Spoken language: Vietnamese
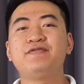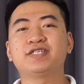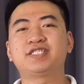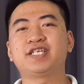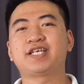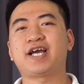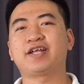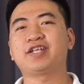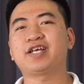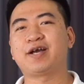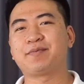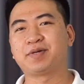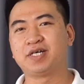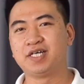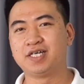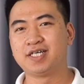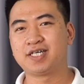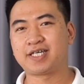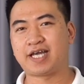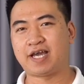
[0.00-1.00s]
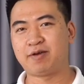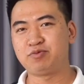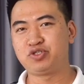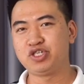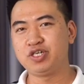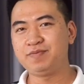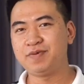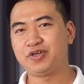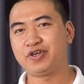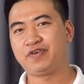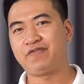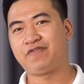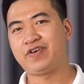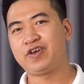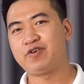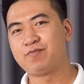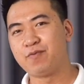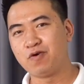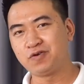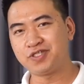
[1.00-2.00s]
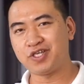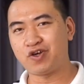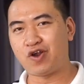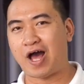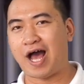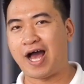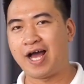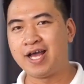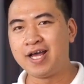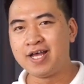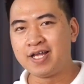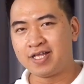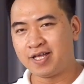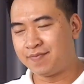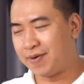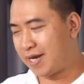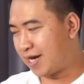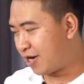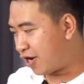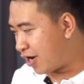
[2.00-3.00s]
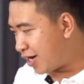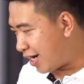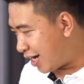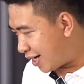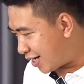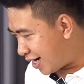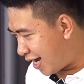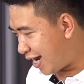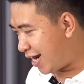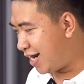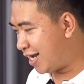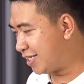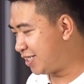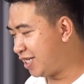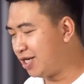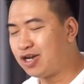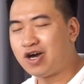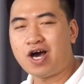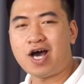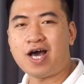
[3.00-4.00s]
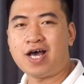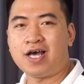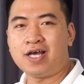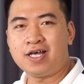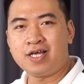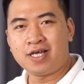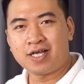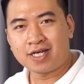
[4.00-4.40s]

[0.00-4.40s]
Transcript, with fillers: Vâng xin chào tất cả mọi người, ngày hôm trước mình review bốn chiếc loa thì mình đã nói rằng đây là chiếc loa